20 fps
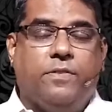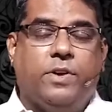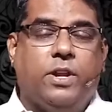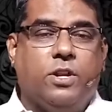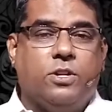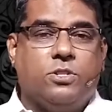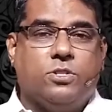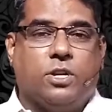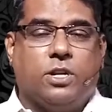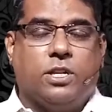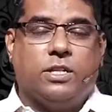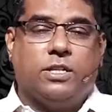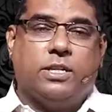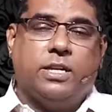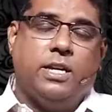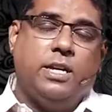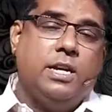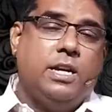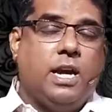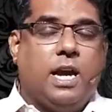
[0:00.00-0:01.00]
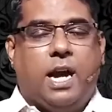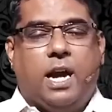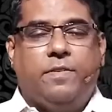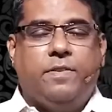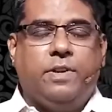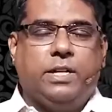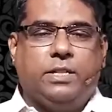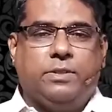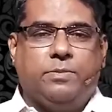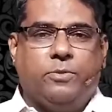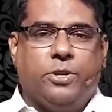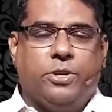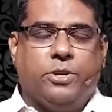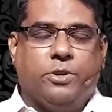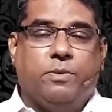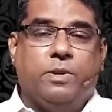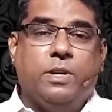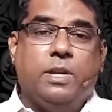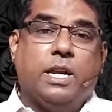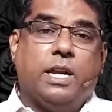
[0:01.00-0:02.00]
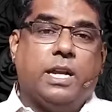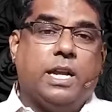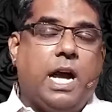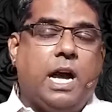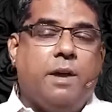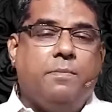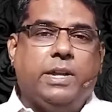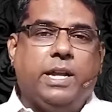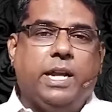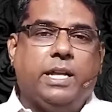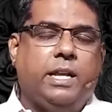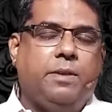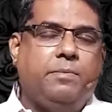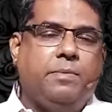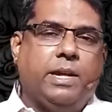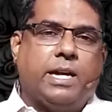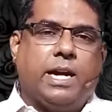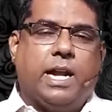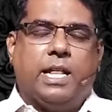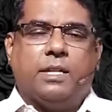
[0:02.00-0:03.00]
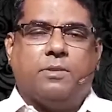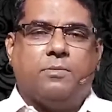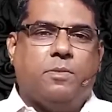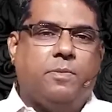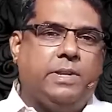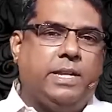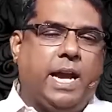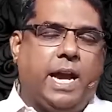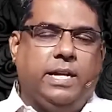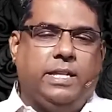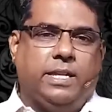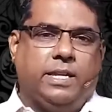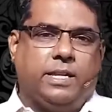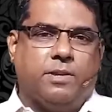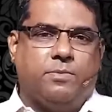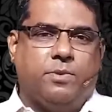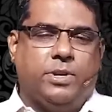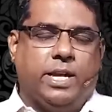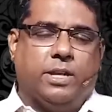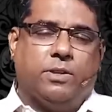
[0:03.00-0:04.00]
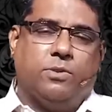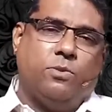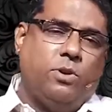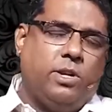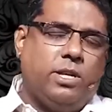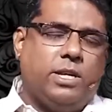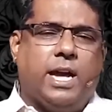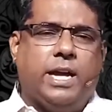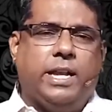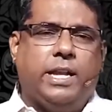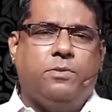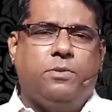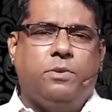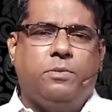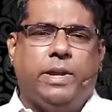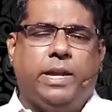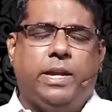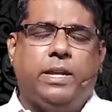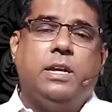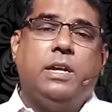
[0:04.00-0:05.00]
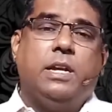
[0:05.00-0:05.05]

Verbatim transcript: வேணும்னு சொல்கிறதுக்கு அவருக்கு முடியும் நாம் எதையுமே காலத்துக்கு முன்னாடி நியாயந்திருக்க முடியாது ஒரு காரியம் உண்மை